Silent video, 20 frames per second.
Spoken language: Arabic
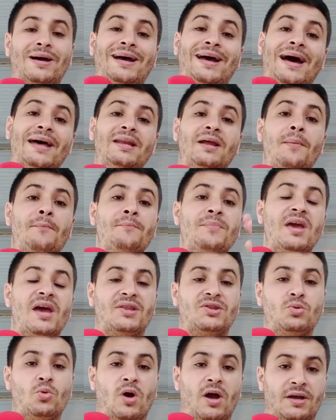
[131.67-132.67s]
قال
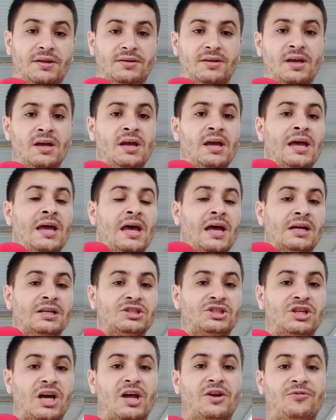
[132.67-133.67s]
ميات واحد
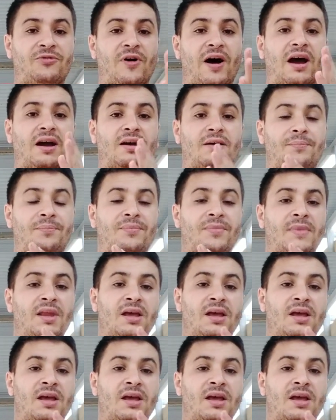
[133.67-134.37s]
جا رفاق